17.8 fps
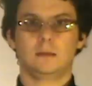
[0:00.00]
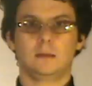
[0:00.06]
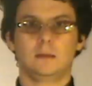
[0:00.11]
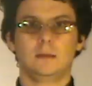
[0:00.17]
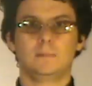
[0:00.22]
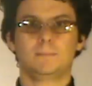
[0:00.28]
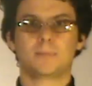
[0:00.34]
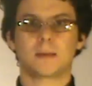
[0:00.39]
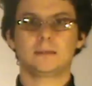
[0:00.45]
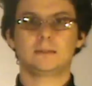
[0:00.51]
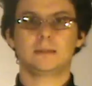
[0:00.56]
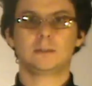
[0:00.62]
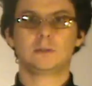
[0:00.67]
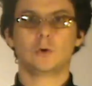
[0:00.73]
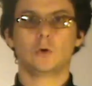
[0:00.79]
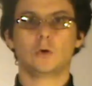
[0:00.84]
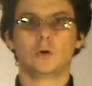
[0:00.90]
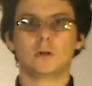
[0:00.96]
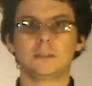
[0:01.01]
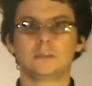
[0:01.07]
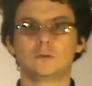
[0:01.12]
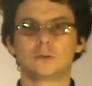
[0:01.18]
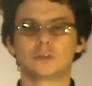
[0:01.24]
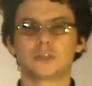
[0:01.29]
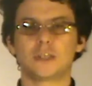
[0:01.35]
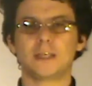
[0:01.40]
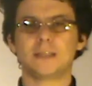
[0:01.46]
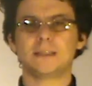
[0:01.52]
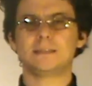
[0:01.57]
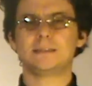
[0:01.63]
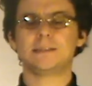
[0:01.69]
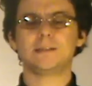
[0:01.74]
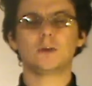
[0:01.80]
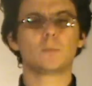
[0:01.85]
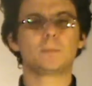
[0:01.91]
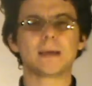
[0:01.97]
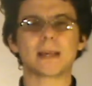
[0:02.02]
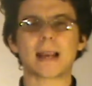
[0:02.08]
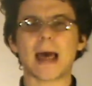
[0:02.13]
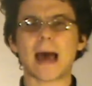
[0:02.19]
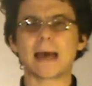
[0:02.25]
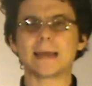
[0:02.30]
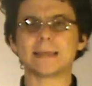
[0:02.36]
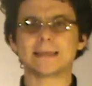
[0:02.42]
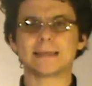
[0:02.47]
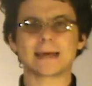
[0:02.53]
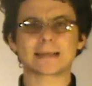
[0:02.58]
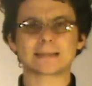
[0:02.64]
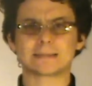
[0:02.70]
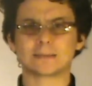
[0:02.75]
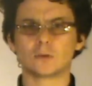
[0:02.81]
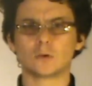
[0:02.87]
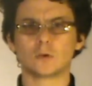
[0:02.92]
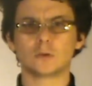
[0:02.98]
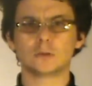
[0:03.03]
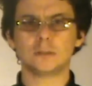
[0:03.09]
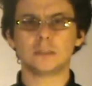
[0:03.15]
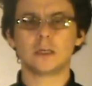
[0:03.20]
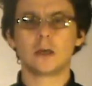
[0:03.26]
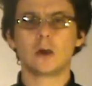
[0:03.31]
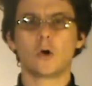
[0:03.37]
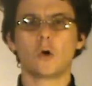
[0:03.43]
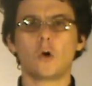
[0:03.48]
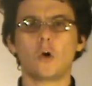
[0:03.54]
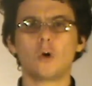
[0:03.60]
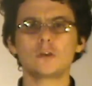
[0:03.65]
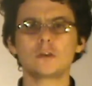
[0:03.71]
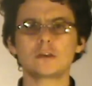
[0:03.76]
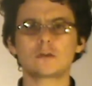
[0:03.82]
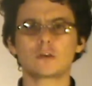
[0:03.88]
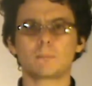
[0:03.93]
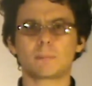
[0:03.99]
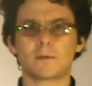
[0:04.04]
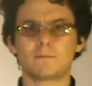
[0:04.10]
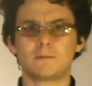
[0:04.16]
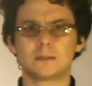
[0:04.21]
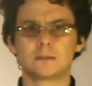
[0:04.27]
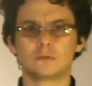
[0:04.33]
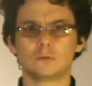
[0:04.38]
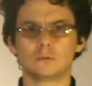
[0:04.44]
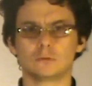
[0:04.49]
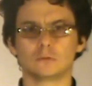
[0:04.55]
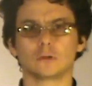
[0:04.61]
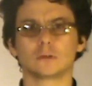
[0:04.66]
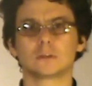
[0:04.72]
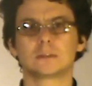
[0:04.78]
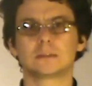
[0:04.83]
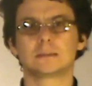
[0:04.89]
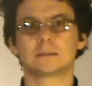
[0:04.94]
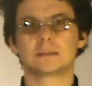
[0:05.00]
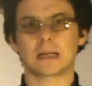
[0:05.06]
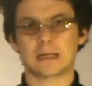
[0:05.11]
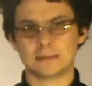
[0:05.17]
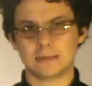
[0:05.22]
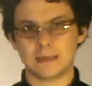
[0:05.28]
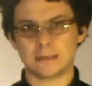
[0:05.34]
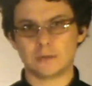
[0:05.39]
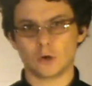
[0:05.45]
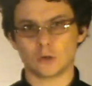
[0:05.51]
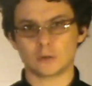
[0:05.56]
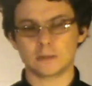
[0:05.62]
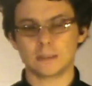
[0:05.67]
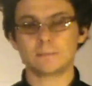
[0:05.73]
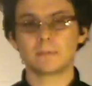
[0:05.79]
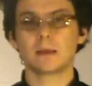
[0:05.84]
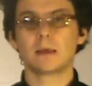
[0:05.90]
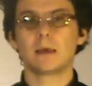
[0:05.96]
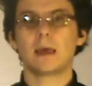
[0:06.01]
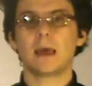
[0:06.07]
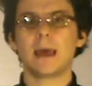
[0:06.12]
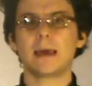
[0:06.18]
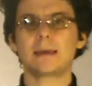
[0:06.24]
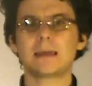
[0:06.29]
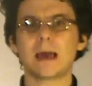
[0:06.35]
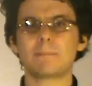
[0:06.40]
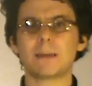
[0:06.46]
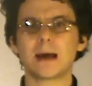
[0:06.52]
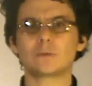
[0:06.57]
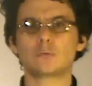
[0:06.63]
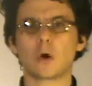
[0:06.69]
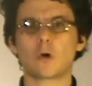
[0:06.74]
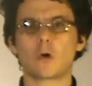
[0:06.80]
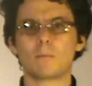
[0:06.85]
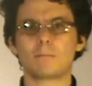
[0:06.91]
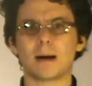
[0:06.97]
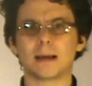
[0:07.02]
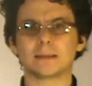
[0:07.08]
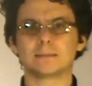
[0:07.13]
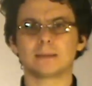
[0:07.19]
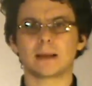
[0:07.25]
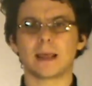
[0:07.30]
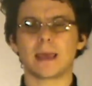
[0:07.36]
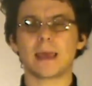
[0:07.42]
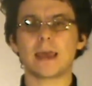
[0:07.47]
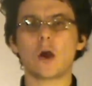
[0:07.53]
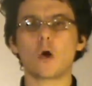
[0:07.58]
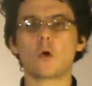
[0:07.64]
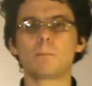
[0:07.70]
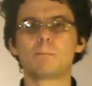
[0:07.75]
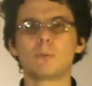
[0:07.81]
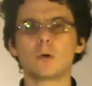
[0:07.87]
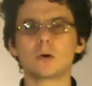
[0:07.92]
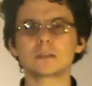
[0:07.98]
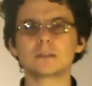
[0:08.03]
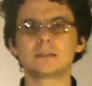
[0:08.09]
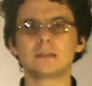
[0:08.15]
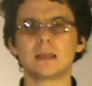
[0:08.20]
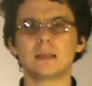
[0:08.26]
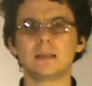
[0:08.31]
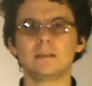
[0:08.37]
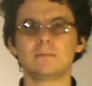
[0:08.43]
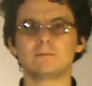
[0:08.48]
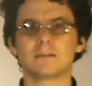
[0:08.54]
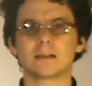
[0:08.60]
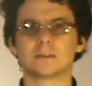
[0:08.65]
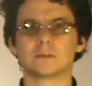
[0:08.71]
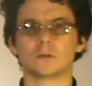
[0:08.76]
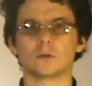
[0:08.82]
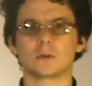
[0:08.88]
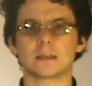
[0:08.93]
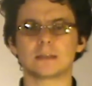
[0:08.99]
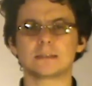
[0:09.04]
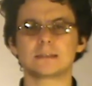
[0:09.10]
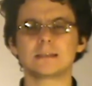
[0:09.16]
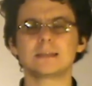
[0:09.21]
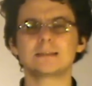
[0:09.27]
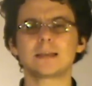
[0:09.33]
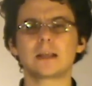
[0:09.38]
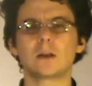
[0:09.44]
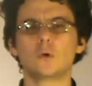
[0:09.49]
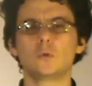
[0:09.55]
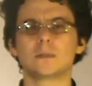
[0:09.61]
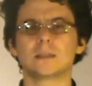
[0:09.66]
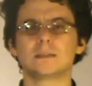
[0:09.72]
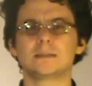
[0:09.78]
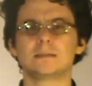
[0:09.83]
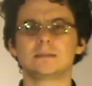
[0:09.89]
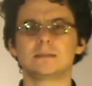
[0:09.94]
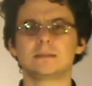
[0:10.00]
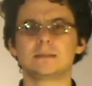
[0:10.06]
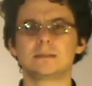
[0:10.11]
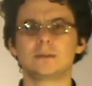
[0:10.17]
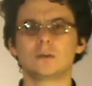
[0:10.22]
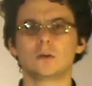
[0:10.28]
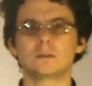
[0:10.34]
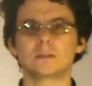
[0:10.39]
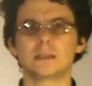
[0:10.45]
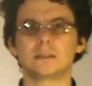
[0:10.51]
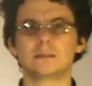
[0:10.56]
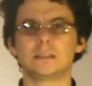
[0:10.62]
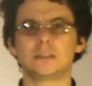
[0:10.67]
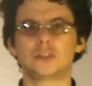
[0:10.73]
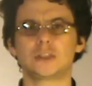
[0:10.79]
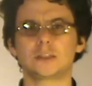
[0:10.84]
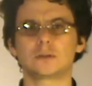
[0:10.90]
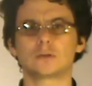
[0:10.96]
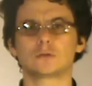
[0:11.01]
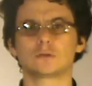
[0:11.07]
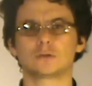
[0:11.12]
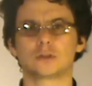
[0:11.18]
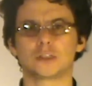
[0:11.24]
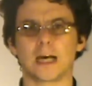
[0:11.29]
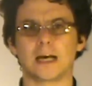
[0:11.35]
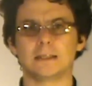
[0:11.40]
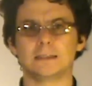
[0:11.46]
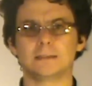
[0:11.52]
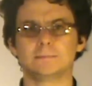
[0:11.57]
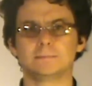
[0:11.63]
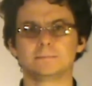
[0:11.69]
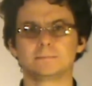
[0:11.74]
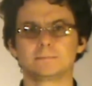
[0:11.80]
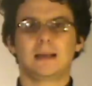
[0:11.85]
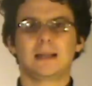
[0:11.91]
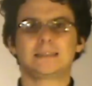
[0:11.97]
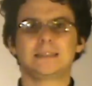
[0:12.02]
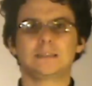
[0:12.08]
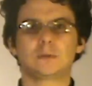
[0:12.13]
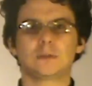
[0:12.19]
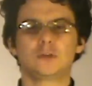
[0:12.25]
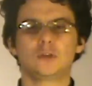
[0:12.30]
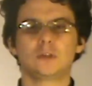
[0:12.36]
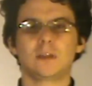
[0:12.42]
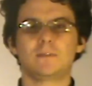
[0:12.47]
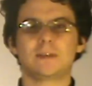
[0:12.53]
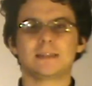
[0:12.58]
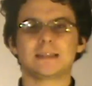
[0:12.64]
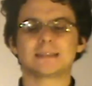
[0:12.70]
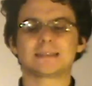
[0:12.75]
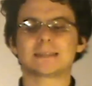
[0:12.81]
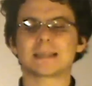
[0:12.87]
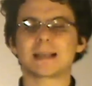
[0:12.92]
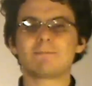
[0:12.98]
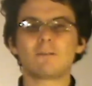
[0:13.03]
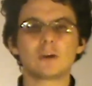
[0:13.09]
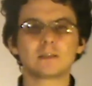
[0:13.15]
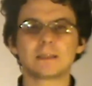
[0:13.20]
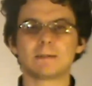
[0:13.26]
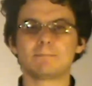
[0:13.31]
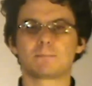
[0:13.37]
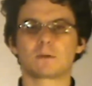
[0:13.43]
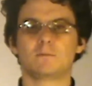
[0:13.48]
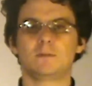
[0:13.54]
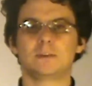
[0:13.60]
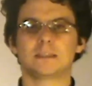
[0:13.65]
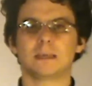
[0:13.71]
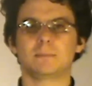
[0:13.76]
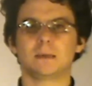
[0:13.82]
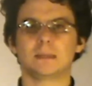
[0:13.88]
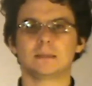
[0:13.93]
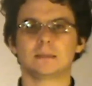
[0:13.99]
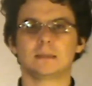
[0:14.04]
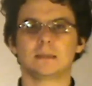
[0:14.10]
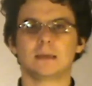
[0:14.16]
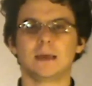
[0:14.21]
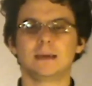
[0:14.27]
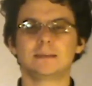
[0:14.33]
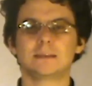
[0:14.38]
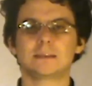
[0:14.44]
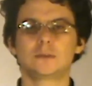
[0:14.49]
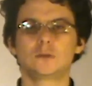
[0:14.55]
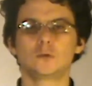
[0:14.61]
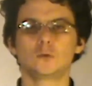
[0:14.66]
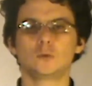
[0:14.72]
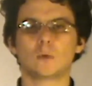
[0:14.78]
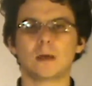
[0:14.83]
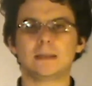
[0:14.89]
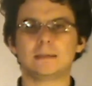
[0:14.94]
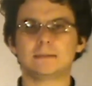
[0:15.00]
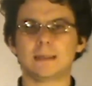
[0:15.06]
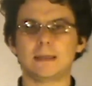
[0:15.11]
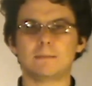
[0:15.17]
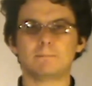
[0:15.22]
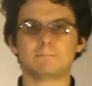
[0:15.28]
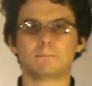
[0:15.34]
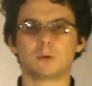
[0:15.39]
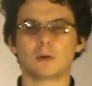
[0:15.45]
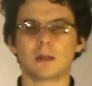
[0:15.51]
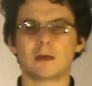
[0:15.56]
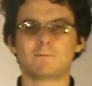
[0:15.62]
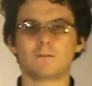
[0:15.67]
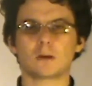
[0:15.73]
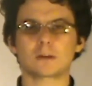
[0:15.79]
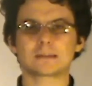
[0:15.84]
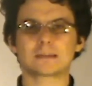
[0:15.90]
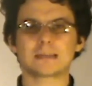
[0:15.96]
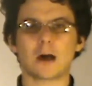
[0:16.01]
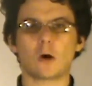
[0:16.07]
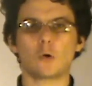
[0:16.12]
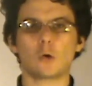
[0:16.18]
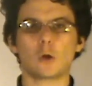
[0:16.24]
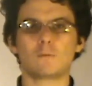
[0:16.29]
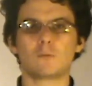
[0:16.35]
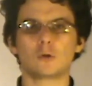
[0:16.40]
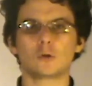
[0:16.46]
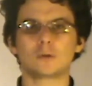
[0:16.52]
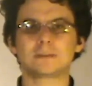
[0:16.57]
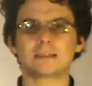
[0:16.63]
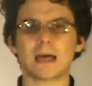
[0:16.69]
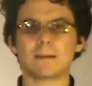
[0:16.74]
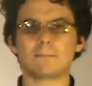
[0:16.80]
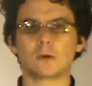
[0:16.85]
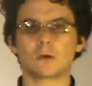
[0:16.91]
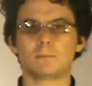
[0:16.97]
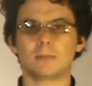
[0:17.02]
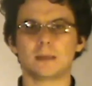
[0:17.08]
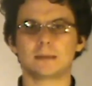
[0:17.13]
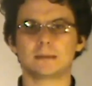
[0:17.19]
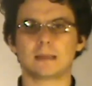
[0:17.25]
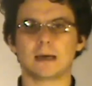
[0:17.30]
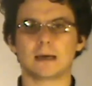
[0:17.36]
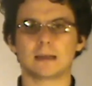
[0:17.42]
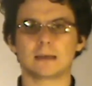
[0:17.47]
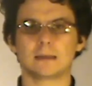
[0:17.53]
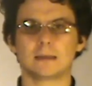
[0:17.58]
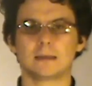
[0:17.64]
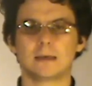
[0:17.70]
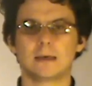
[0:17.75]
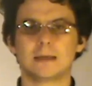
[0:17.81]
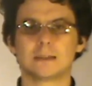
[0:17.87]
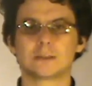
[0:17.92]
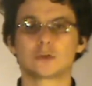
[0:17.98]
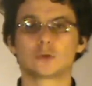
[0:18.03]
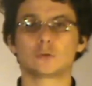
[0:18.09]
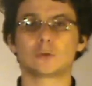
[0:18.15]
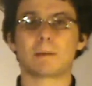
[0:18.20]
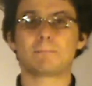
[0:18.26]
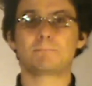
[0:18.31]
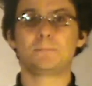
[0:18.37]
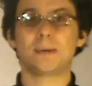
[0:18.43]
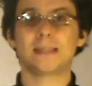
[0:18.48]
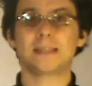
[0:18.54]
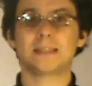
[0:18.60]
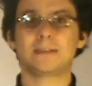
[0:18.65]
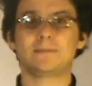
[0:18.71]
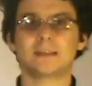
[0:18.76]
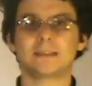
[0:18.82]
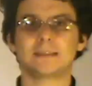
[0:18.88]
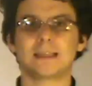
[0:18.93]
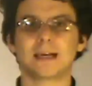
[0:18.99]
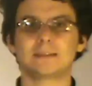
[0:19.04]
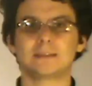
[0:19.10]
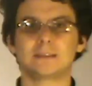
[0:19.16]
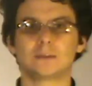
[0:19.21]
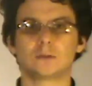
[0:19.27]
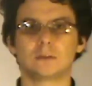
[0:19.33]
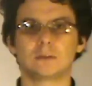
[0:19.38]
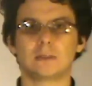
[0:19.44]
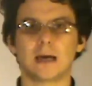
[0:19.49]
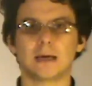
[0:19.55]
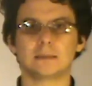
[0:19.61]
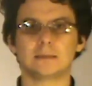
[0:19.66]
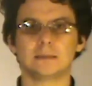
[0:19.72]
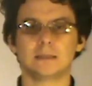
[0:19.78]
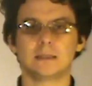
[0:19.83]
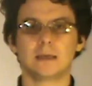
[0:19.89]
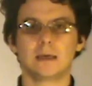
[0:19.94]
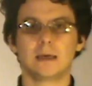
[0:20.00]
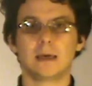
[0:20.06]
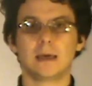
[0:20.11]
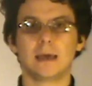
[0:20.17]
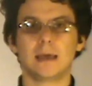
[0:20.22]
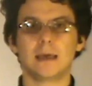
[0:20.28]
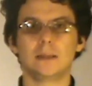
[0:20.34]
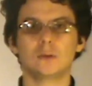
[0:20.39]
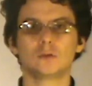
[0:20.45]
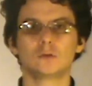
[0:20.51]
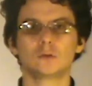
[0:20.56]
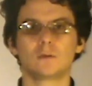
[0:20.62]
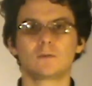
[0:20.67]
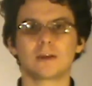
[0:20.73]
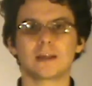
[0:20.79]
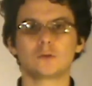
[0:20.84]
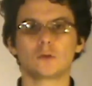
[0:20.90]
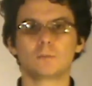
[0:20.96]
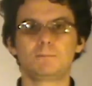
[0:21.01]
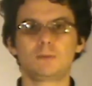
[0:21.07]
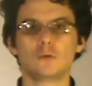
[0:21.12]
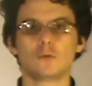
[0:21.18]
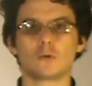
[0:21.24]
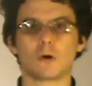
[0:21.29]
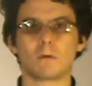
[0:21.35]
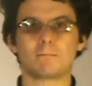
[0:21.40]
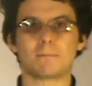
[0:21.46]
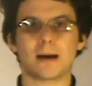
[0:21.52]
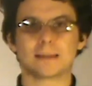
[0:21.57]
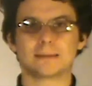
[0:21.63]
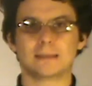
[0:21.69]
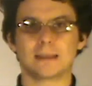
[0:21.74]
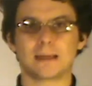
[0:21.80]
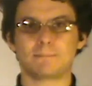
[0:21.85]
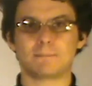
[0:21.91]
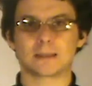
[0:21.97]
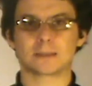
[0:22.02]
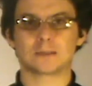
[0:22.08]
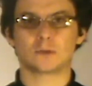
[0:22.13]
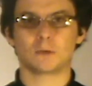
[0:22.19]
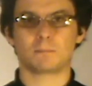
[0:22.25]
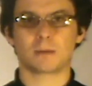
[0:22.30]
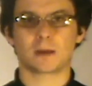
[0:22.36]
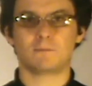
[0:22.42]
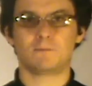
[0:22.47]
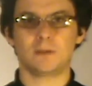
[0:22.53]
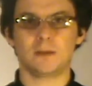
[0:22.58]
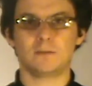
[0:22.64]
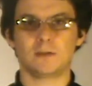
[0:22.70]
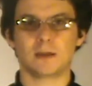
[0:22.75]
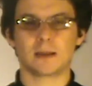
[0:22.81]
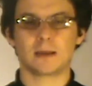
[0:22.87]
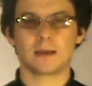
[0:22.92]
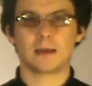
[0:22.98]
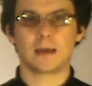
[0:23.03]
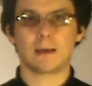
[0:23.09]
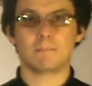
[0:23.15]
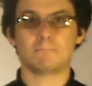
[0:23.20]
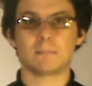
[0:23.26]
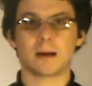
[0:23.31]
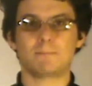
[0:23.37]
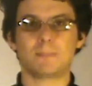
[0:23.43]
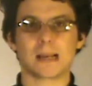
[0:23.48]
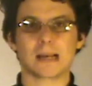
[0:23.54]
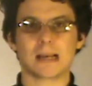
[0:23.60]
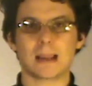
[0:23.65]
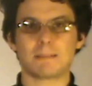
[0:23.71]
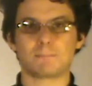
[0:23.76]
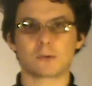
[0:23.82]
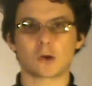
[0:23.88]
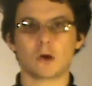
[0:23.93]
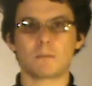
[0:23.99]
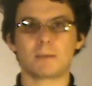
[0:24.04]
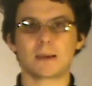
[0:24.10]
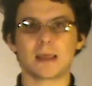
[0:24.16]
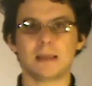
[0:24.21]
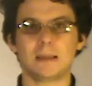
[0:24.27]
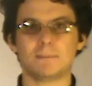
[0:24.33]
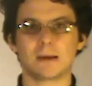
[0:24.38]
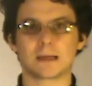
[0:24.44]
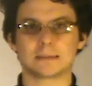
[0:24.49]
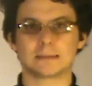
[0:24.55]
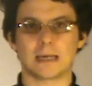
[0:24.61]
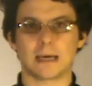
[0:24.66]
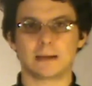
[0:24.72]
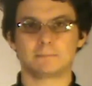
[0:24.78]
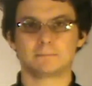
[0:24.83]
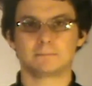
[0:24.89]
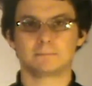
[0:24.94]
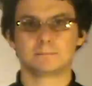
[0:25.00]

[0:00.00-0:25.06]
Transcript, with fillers: Imprenditori, docenti, operai, garzoni, ogni sopravvissuto, tranne le donne, è chiamato a combattere e a opporsi all'invasore senza alcuna distinzione di ceto sociale. La situazione viene stravolta improvvisamente e nessuno ha il tempo, la forza o la volontà per obiettare. Sono appena diventati soldati e non dovranno più combattere per sopravvivere, ma per la propria libertà.